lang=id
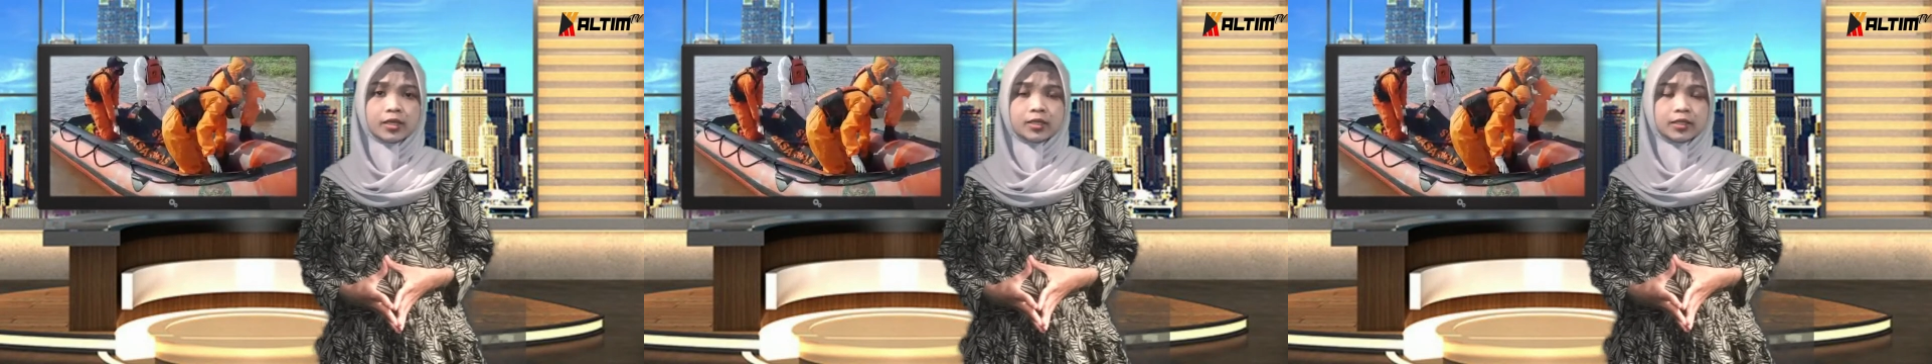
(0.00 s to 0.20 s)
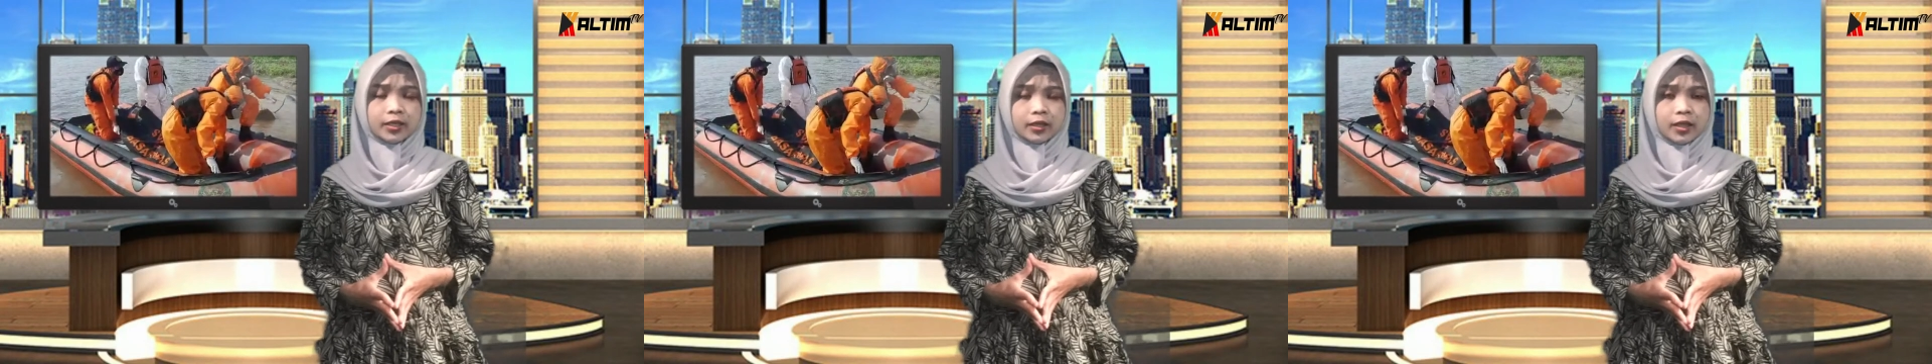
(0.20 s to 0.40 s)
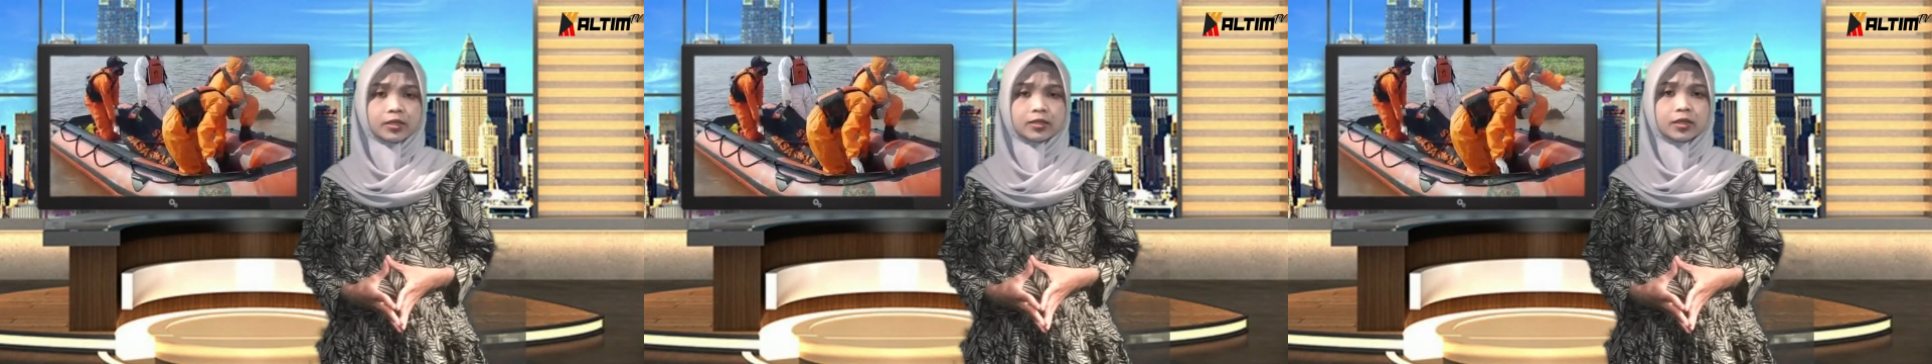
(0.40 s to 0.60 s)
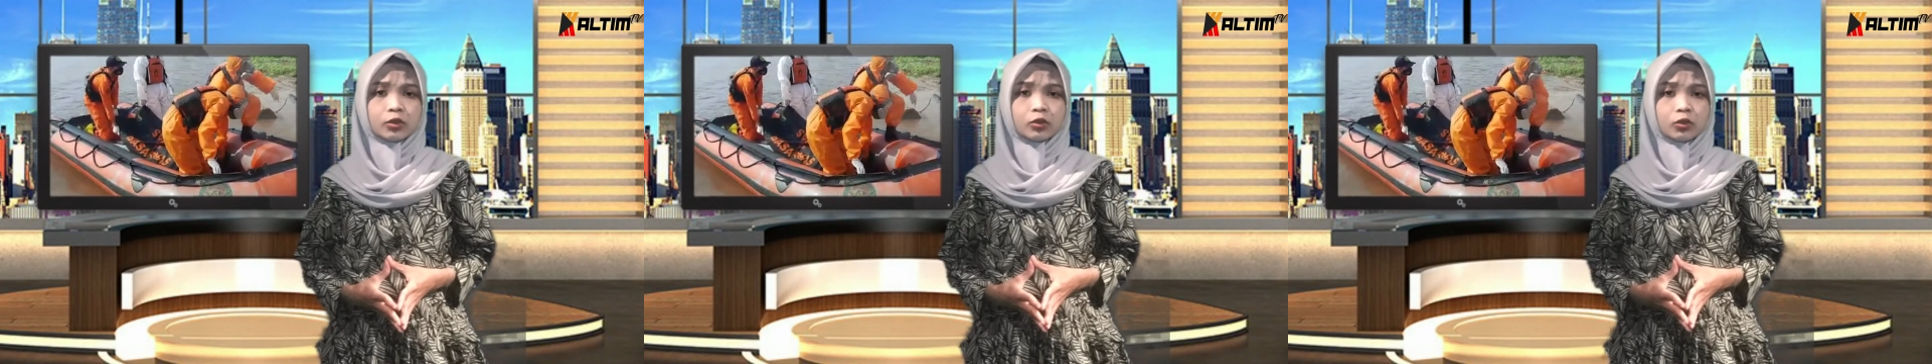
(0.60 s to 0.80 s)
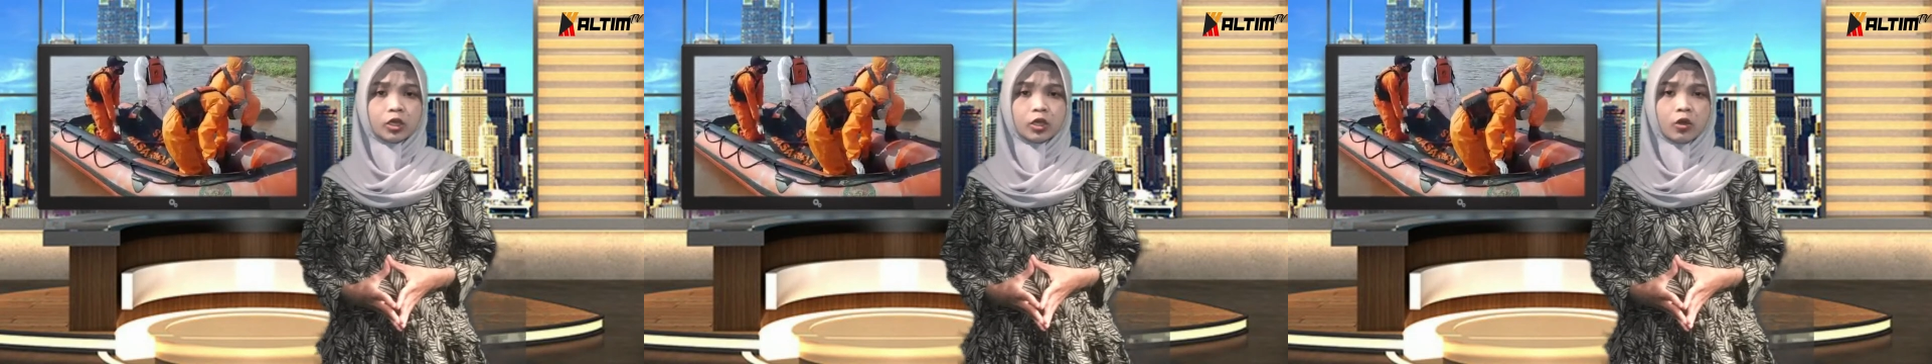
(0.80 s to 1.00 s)
sekitar
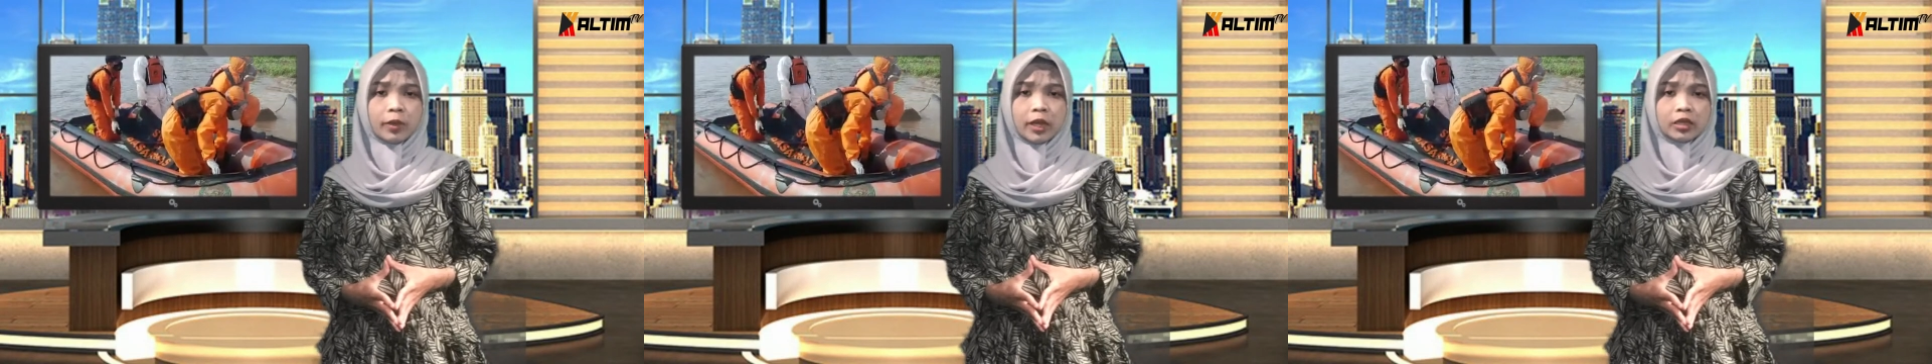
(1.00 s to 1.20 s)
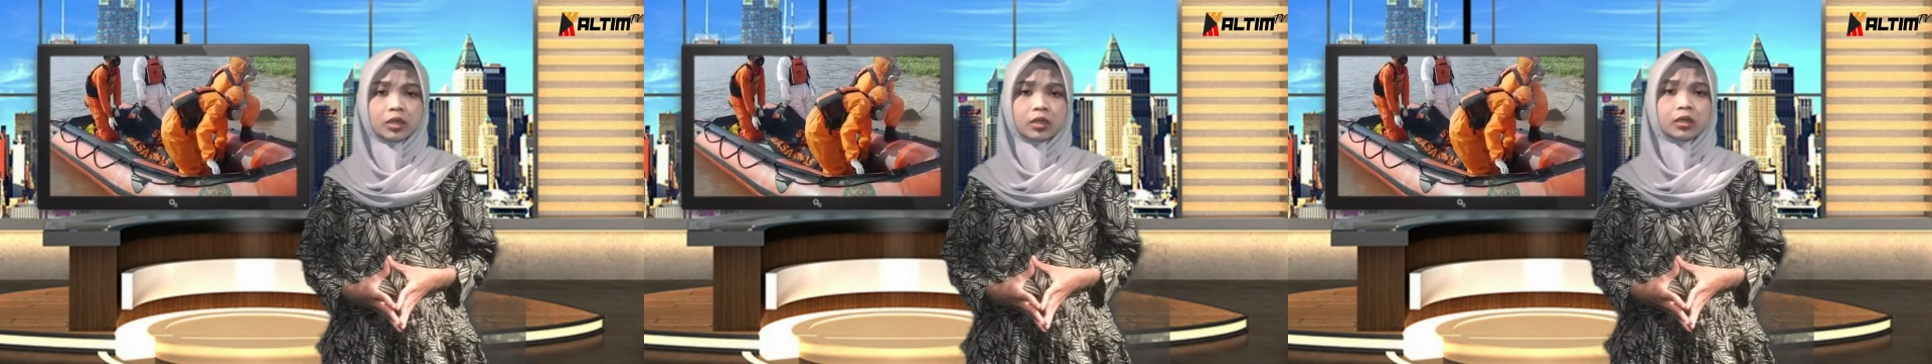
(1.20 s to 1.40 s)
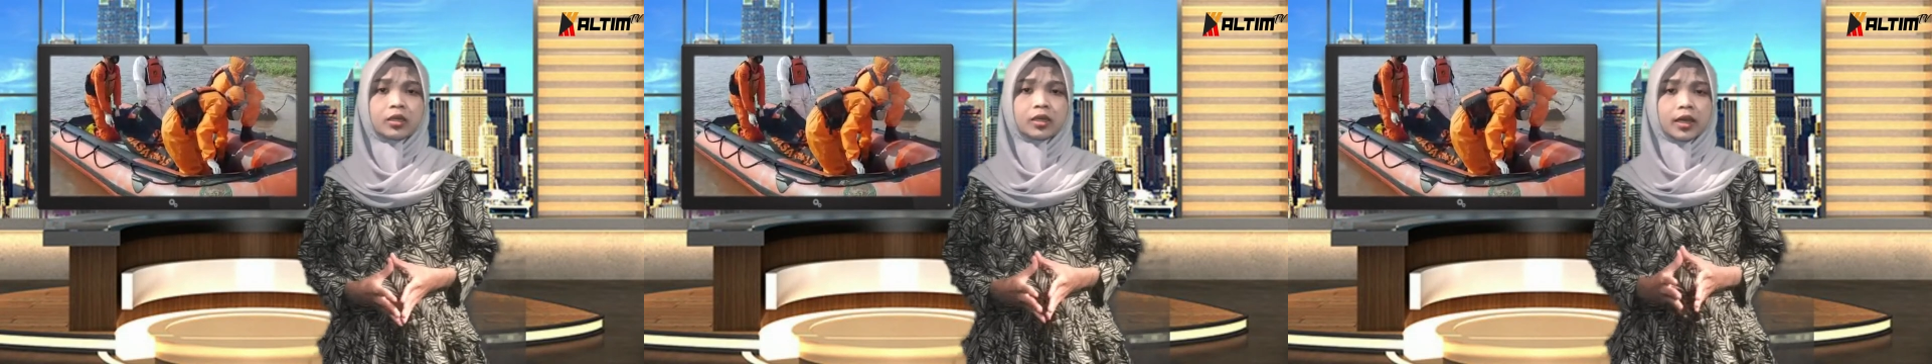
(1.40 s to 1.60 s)
1 km